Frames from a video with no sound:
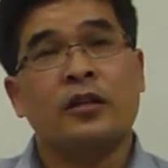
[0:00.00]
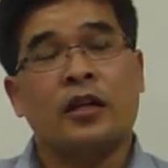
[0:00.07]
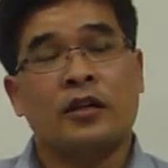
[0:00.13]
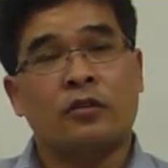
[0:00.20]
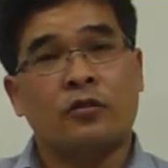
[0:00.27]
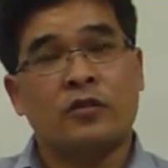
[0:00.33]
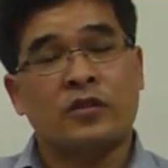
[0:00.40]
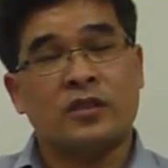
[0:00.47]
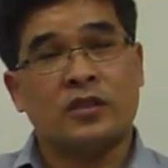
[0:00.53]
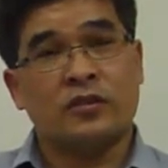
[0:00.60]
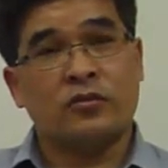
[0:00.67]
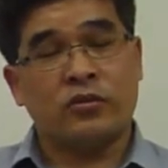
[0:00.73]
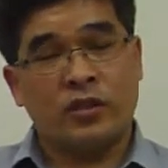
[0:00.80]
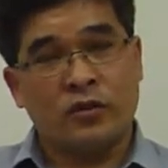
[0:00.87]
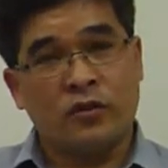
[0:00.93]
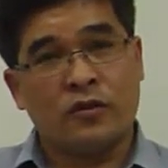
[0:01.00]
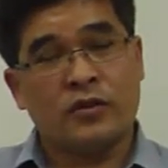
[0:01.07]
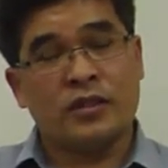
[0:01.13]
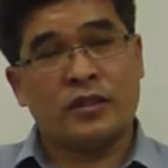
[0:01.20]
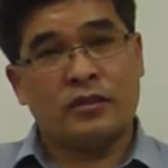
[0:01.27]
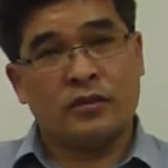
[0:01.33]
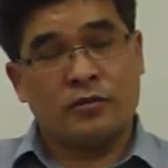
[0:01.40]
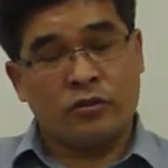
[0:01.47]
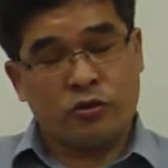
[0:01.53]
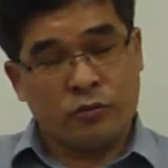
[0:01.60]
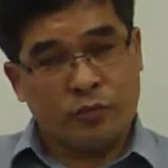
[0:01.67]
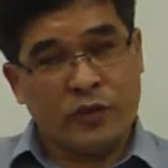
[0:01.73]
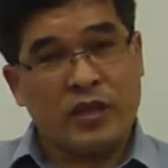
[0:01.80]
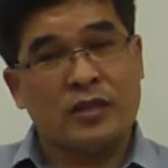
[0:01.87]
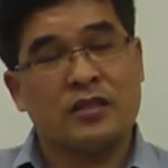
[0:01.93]
那同时最后去
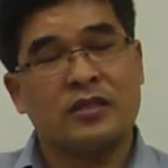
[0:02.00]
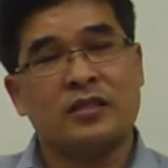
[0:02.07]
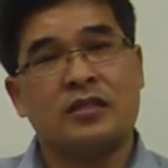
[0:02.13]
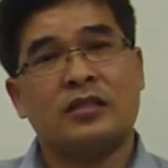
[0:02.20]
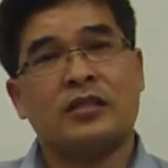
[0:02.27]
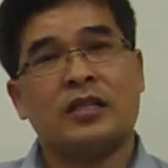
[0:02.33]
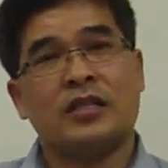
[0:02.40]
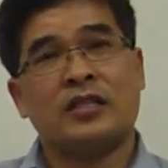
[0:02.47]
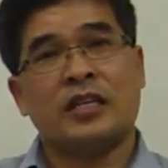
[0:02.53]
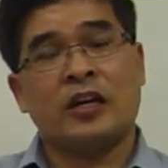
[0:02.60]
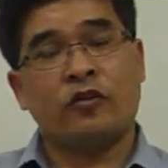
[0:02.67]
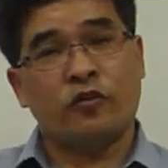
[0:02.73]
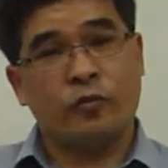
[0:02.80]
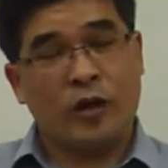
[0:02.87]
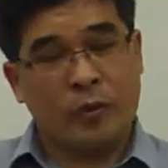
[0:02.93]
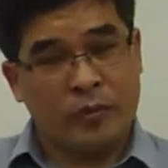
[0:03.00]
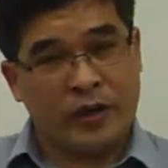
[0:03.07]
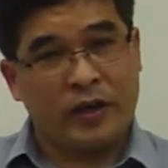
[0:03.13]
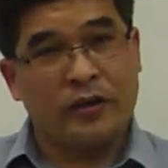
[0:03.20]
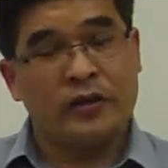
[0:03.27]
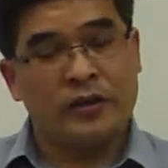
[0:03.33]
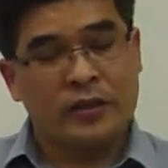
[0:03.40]
编制一些财务报表，